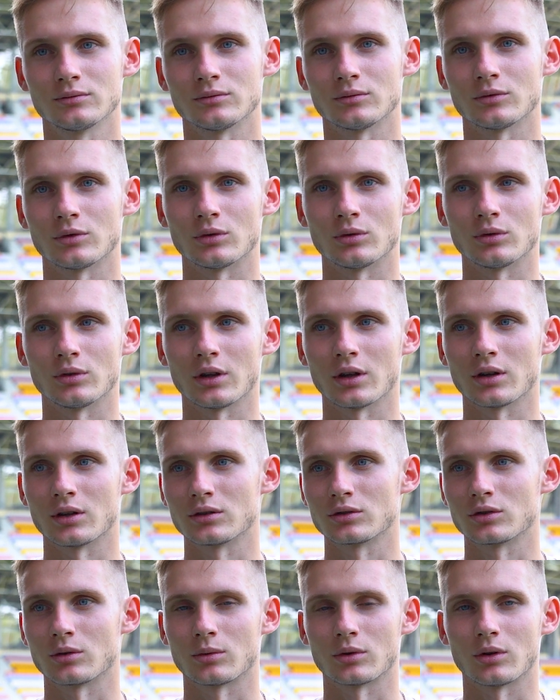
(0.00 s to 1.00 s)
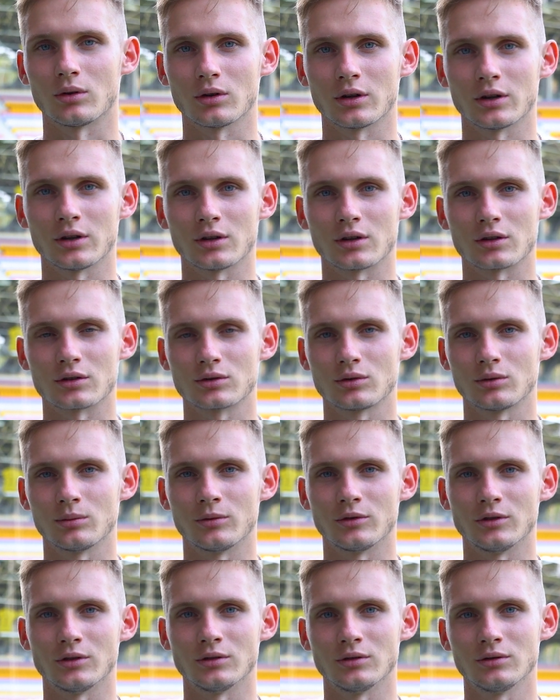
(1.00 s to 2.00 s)
Ну, я особо долго не
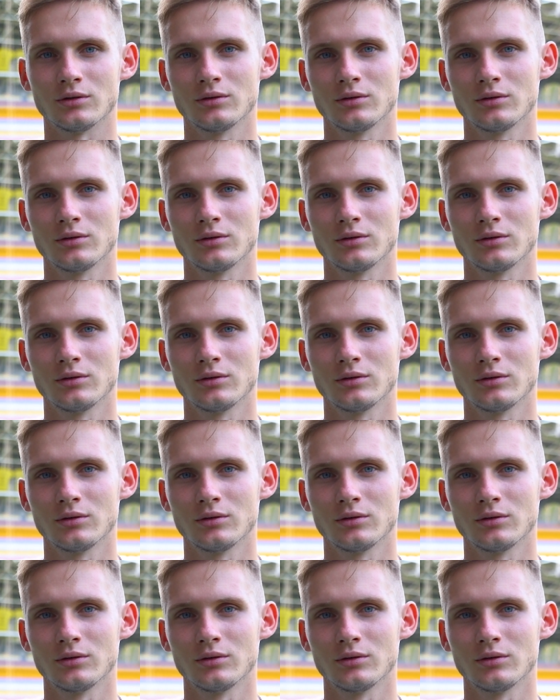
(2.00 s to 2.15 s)
раздумывал.